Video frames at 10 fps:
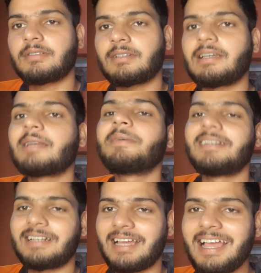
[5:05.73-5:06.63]
घर बन
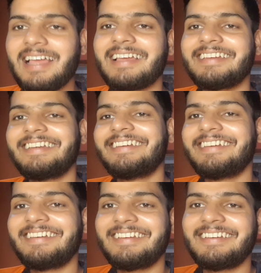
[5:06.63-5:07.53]
रहा है
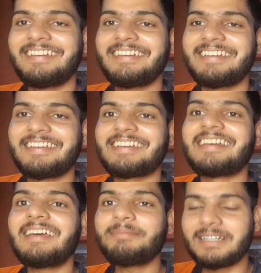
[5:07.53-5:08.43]

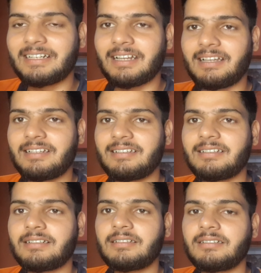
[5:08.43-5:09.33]
घर बन रहा है
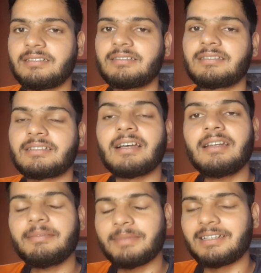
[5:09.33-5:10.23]

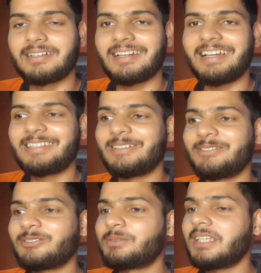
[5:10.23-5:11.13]
घर बन रहा है तो
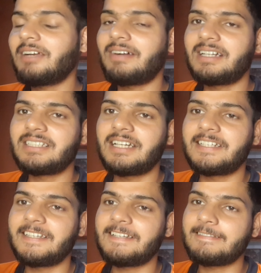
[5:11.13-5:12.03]
उससे आवाज़ आ
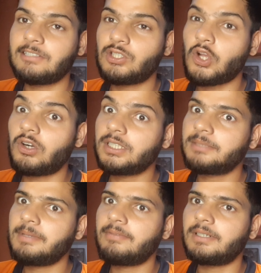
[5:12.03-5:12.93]
रही है तो शॉर्ट्स
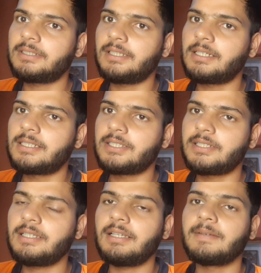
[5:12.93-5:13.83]
में आवाज़ नहीं आना
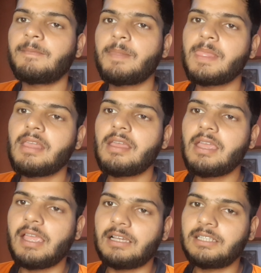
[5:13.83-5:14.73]
चाहिए
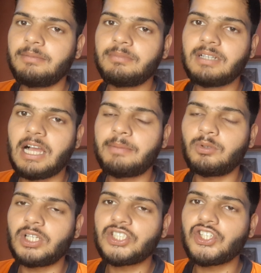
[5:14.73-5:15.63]
एकदम काम
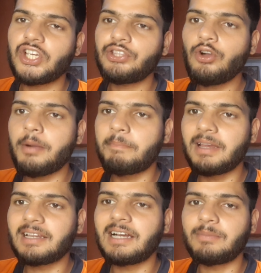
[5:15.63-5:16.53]
होना चाहिए तो
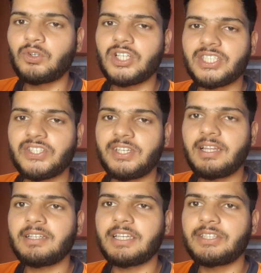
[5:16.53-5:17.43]
अब्बल काम होना चाहिए
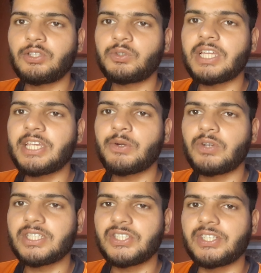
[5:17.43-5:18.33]
ना नहीं तो नहीं
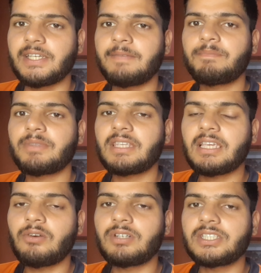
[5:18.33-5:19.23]
होना चाहिए
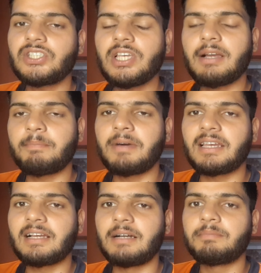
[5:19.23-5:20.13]
क्या होना चाहिए अब्बल
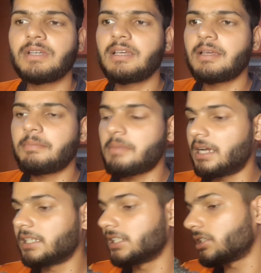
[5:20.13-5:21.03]
काम
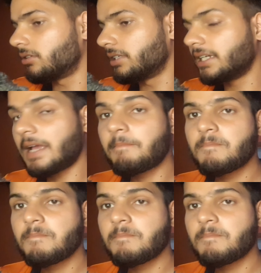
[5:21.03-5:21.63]
बाकी चलो ठीक है